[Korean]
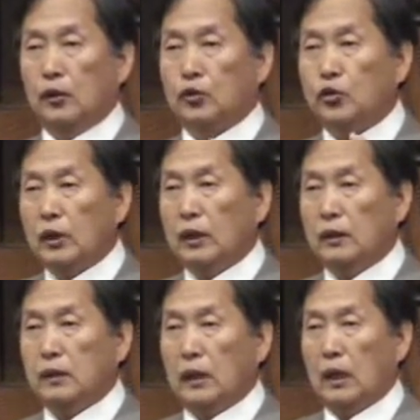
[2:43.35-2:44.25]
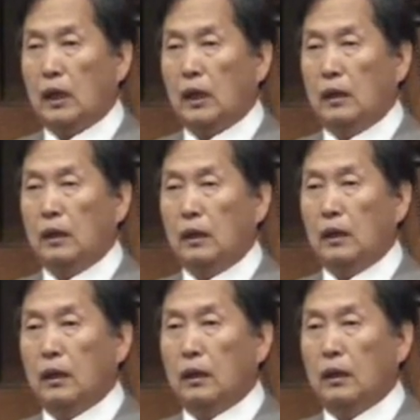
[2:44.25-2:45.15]
어 죽게 생겼으니까
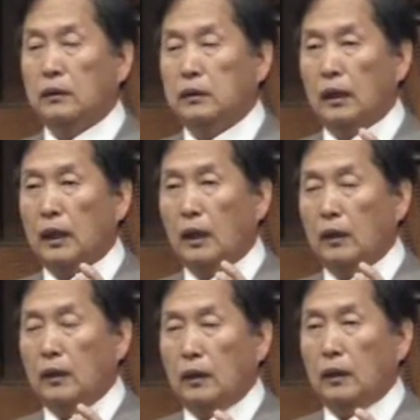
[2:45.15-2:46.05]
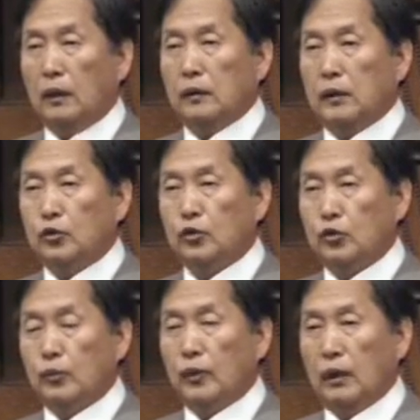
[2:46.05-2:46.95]
아 그때 가, 아, 이제
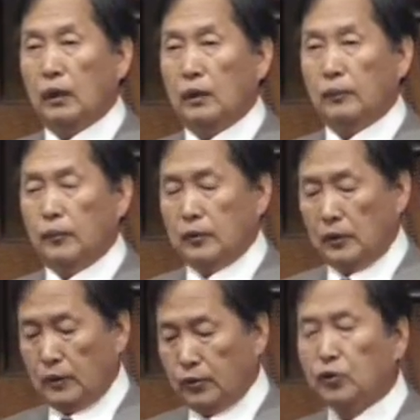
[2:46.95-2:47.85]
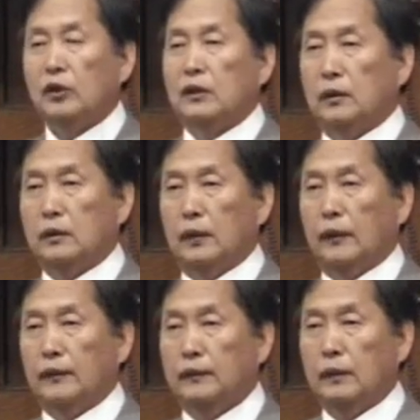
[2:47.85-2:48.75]
수, 뭐야 그 뭐죠 그 흉년이
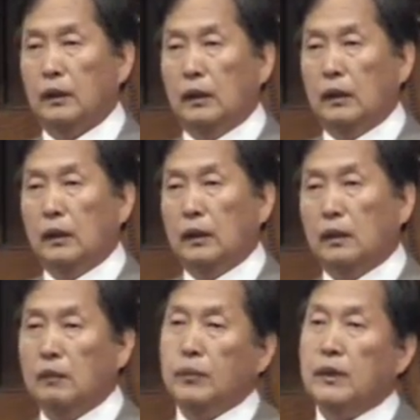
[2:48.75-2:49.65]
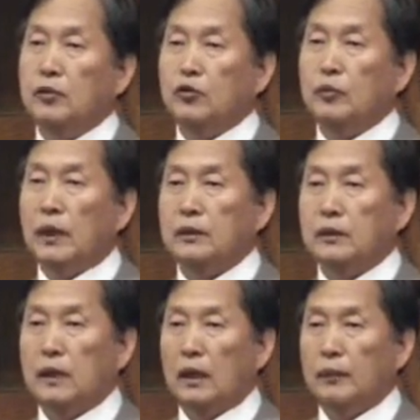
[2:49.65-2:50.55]
들어서요그 미리
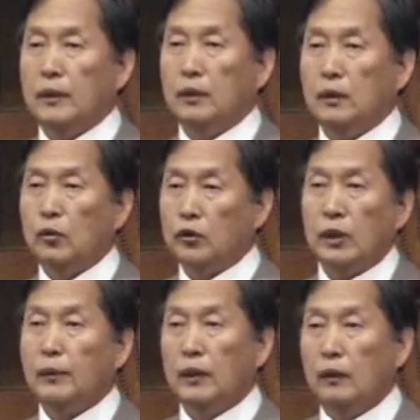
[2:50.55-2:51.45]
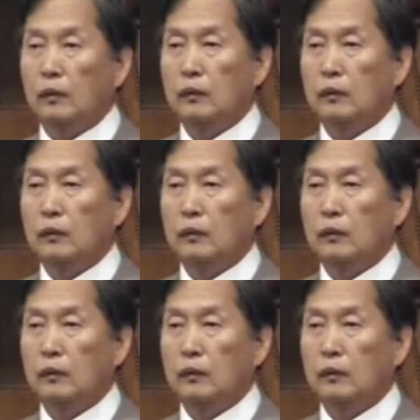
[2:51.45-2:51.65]
준비하신 사람이 요셉이에요.